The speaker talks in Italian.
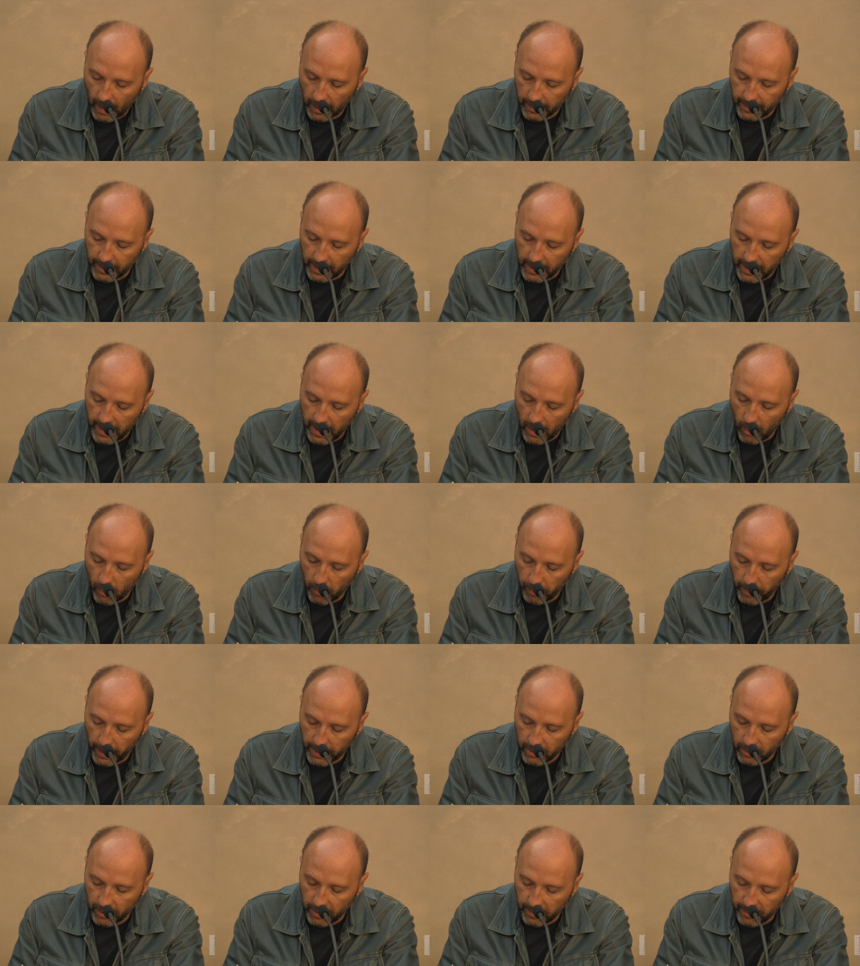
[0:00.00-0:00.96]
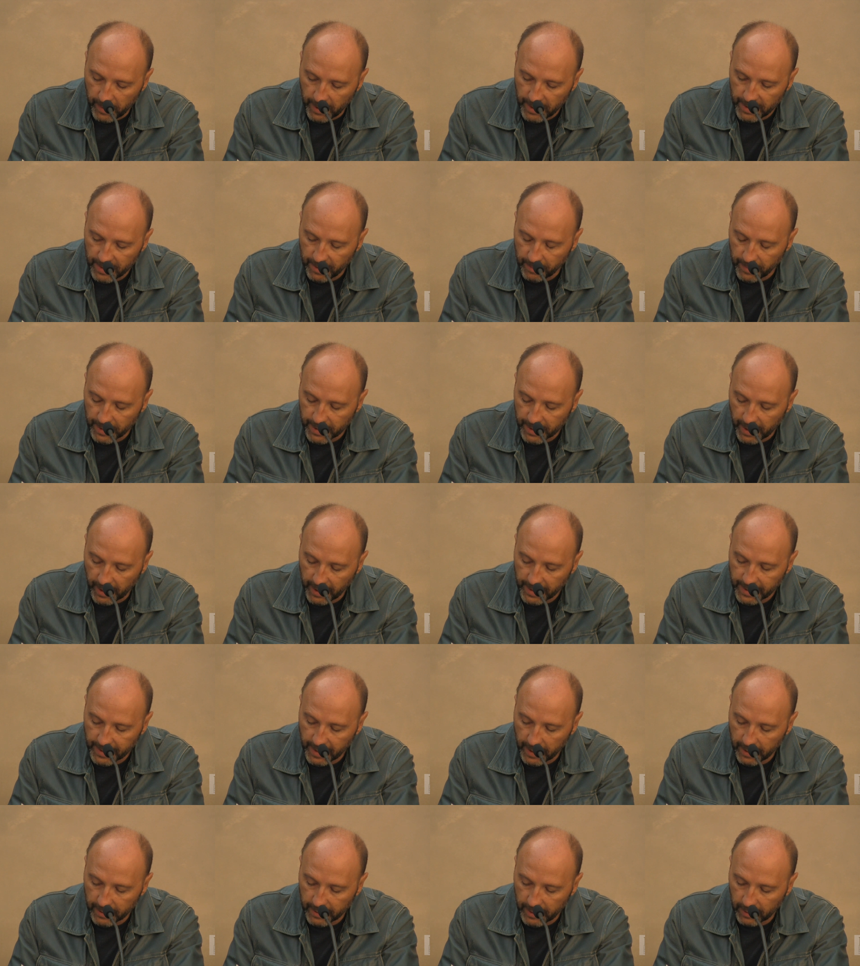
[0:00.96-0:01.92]
Di lì a un paio di mesi mi sarei
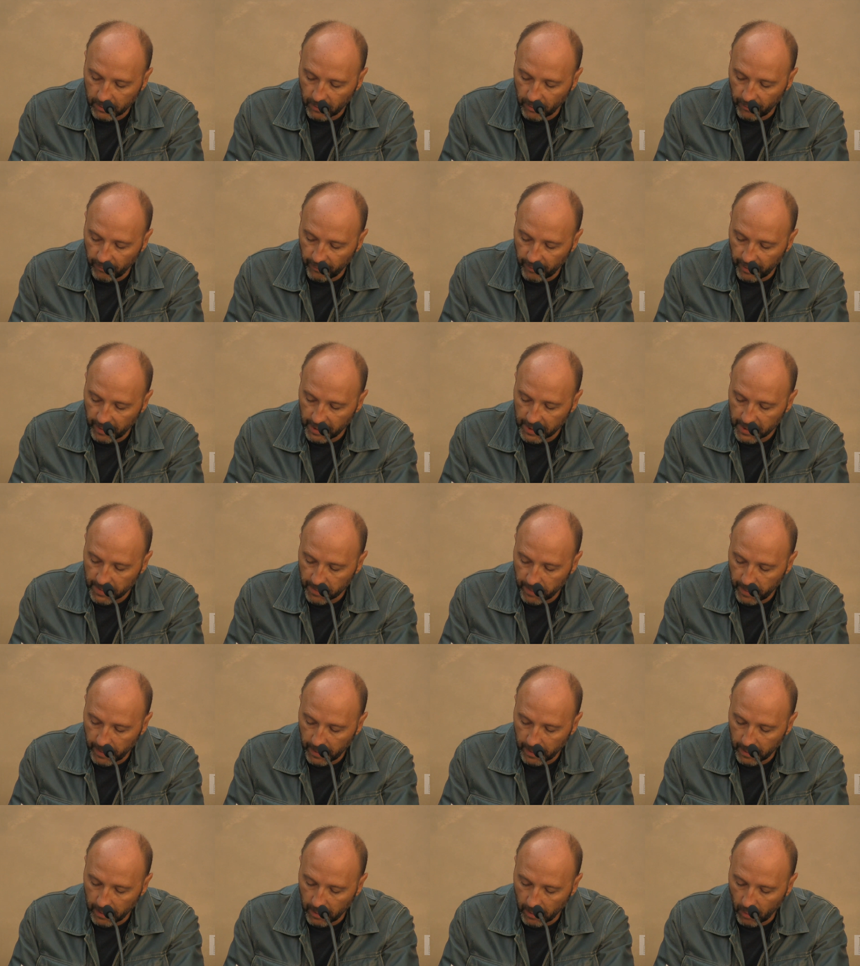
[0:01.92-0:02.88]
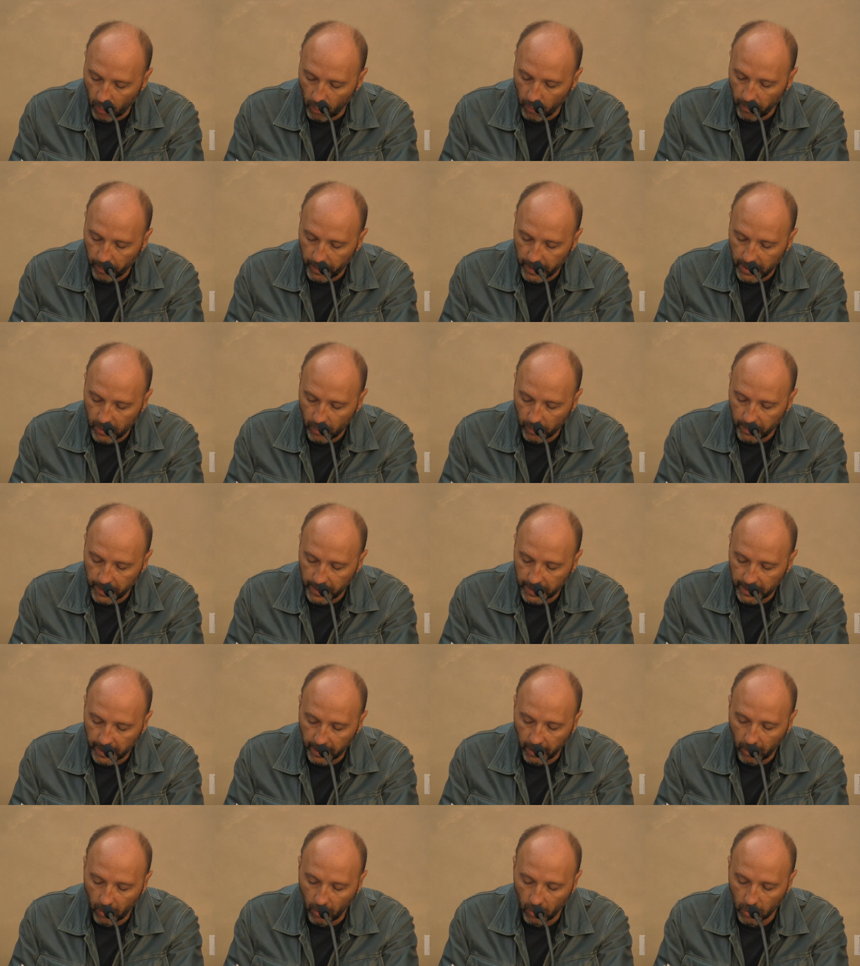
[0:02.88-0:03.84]
schiantato in vespa, rompendomi
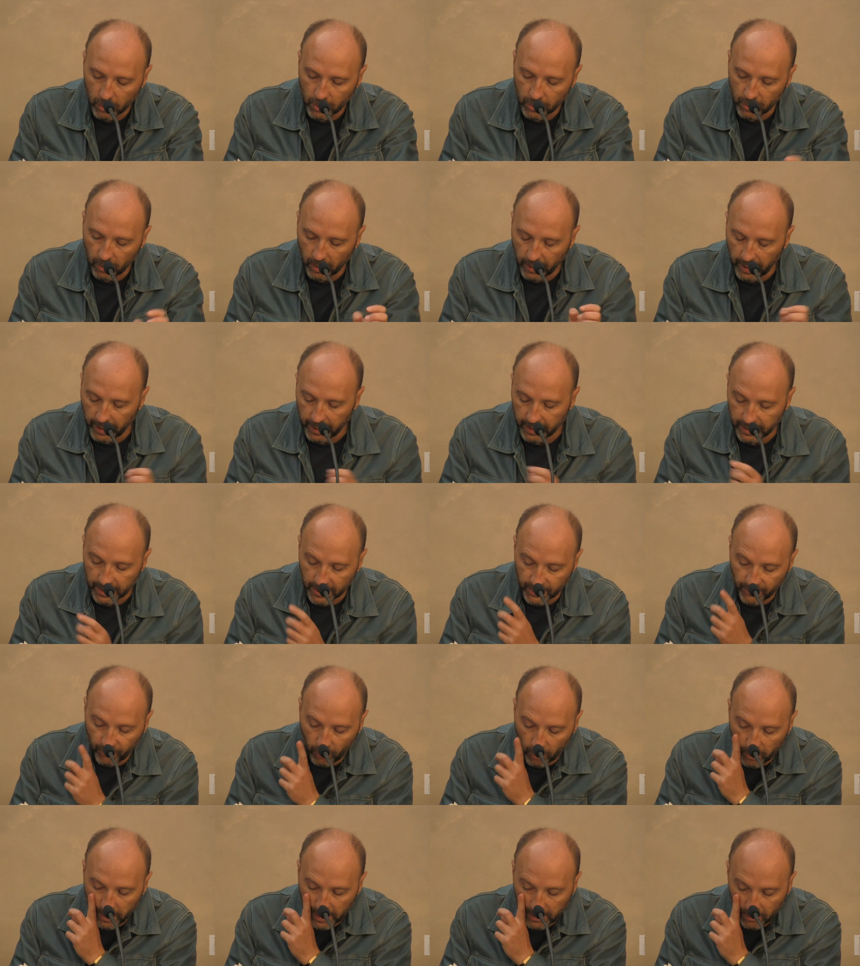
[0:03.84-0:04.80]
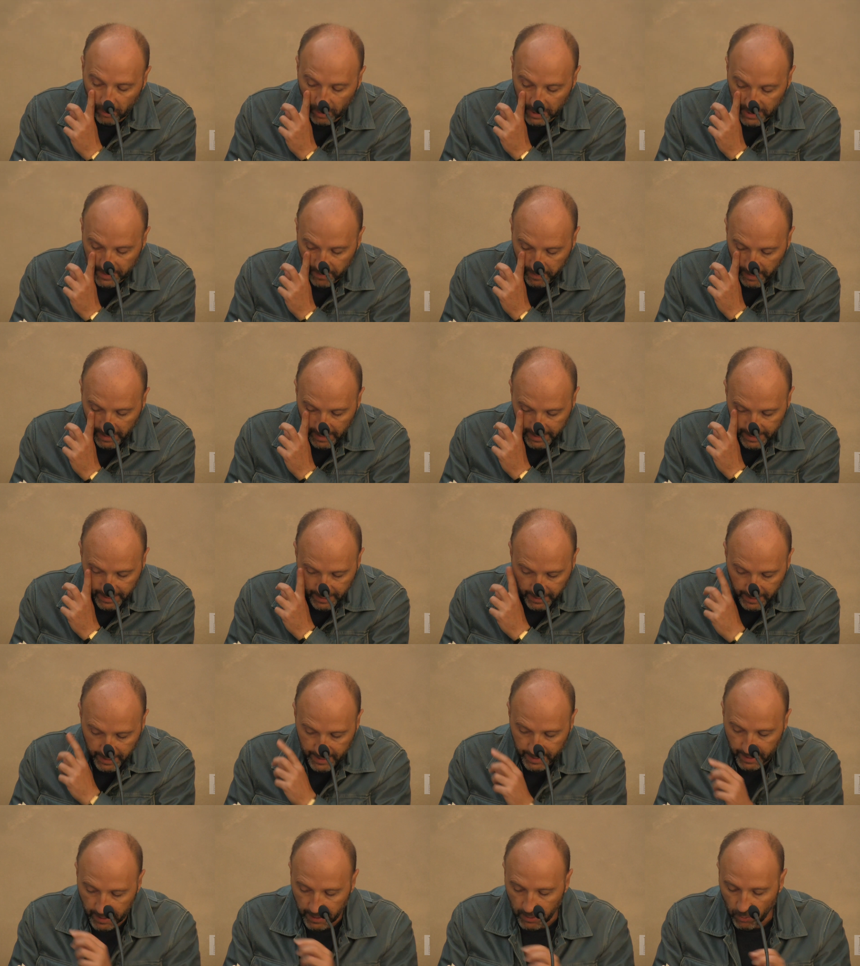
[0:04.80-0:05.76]
tre costole e trasformando la spalla
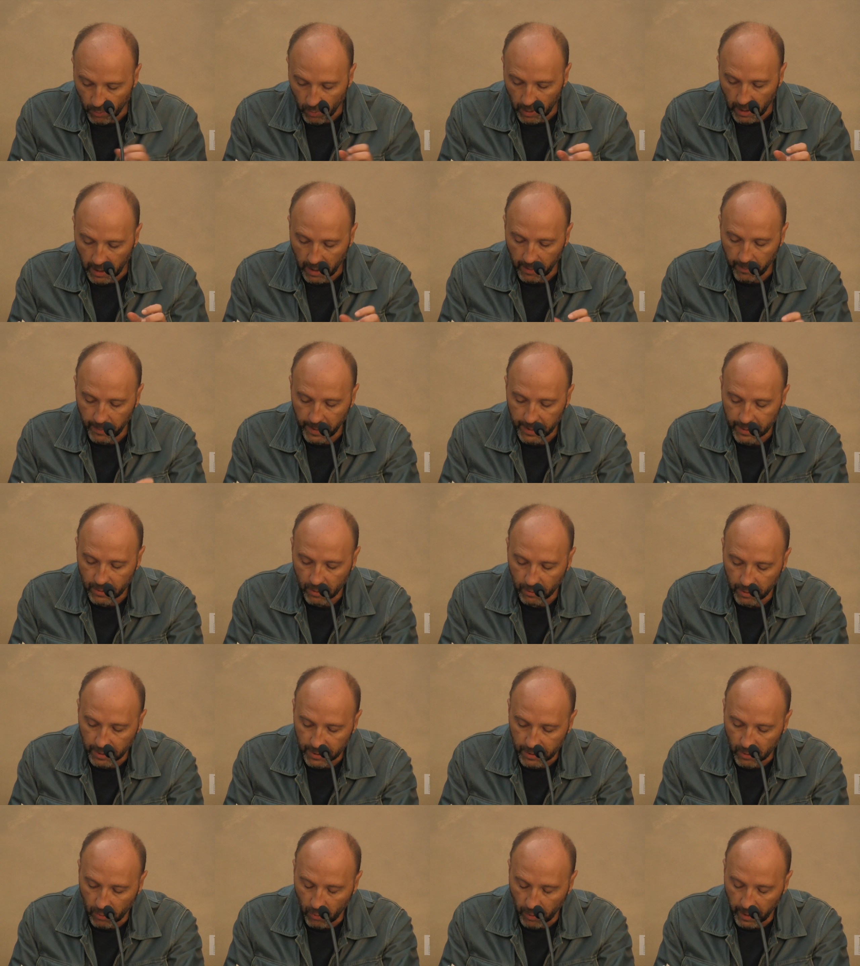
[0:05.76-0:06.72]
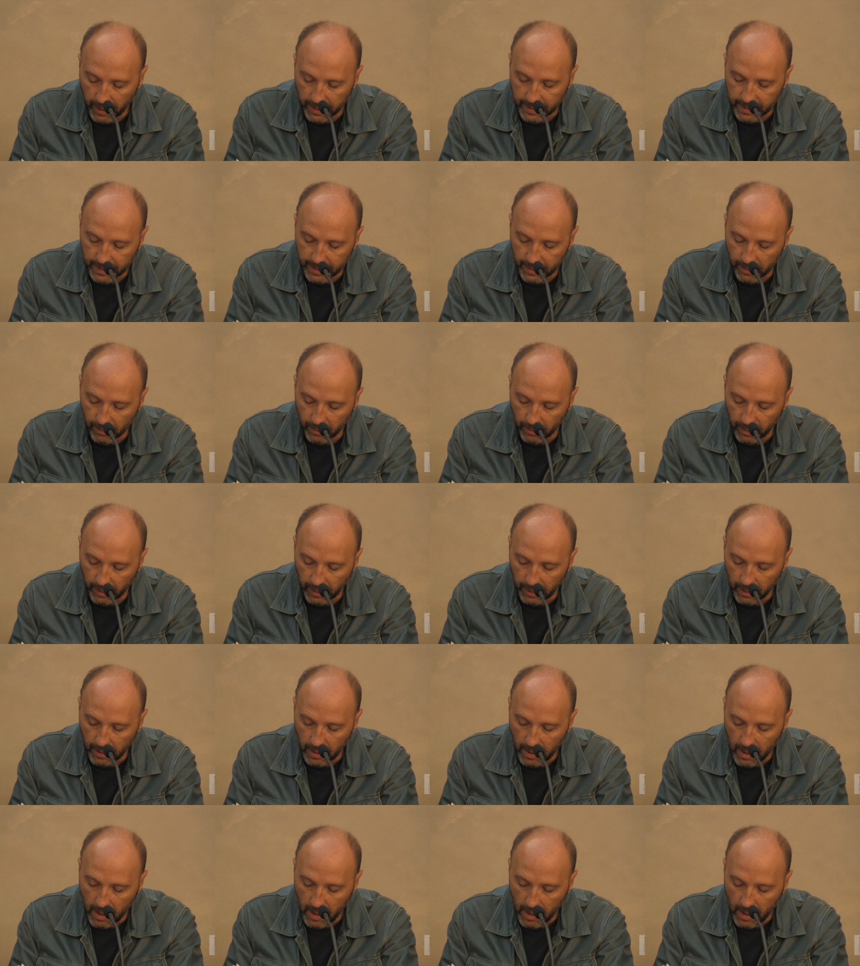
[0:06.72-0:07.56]
sinistra in un arabesco di escoriazioni.